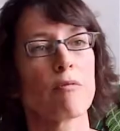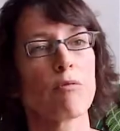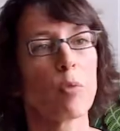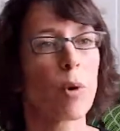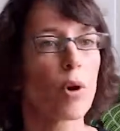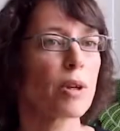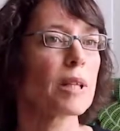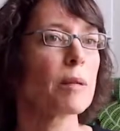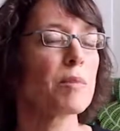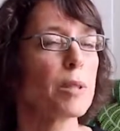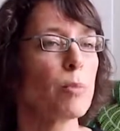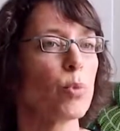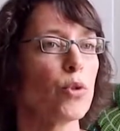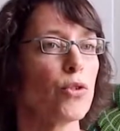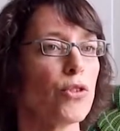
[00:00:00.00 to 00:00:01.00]
vont prendre un
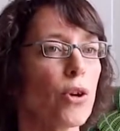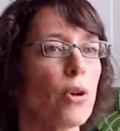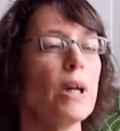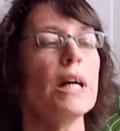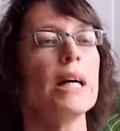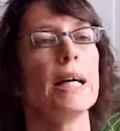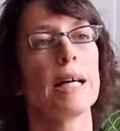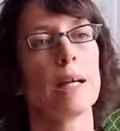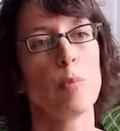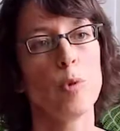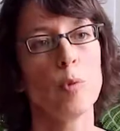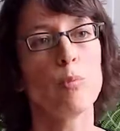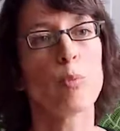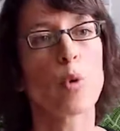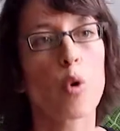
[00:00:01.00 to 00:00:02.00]
petit peu de temps, elle
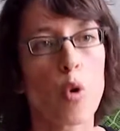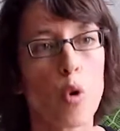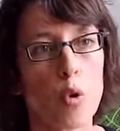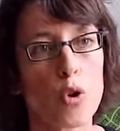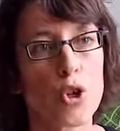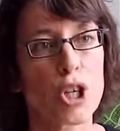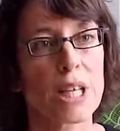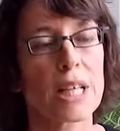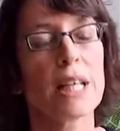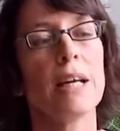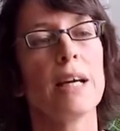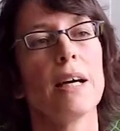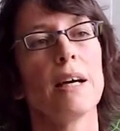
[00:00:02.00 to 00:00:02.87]
peut proroger